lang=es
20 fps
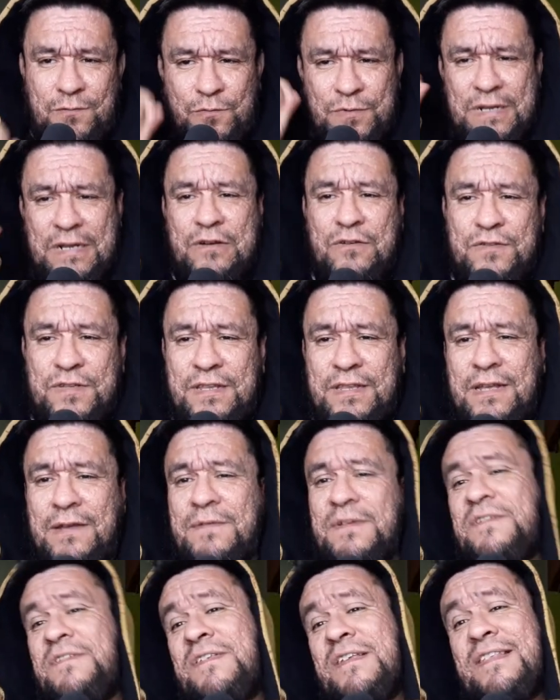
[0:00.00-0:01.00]
una cosita a
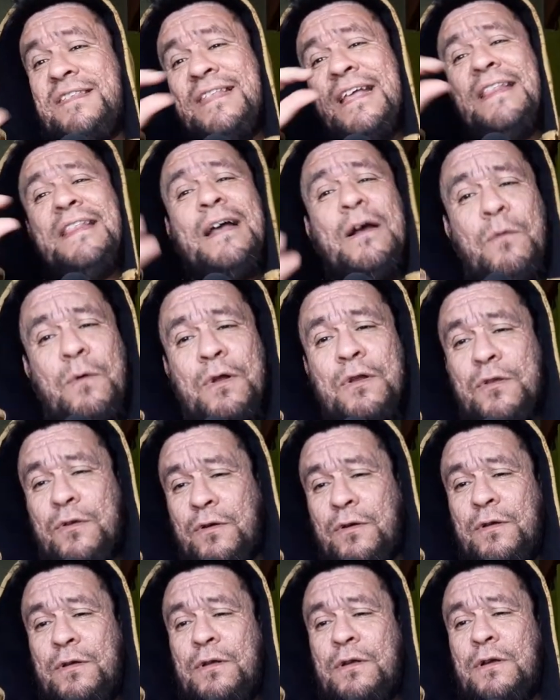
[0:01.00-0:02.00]
ver si están de
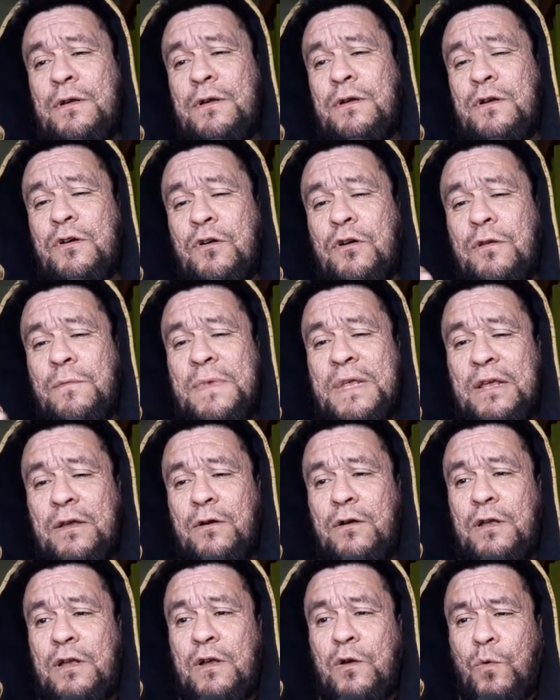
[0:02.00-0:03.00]
acuerdo
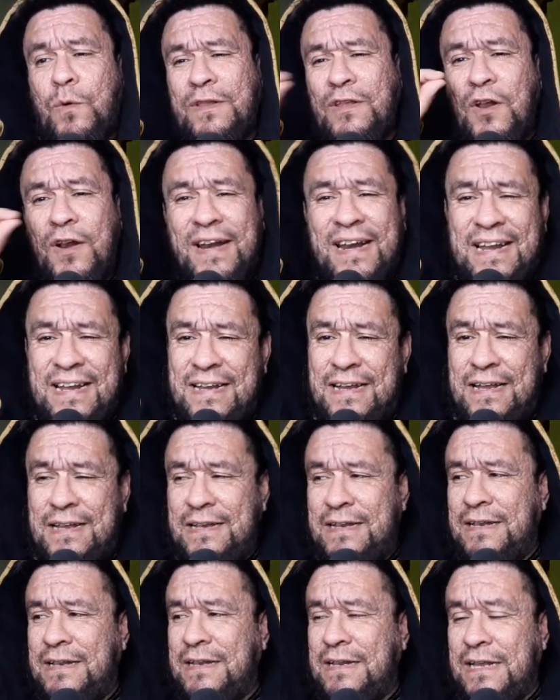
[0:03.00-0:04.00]
conmigo. Cuando arranca
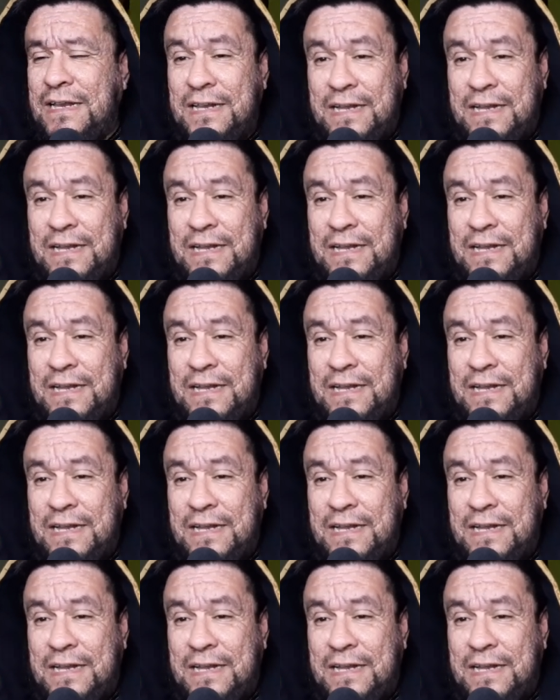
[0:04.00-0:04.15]
el,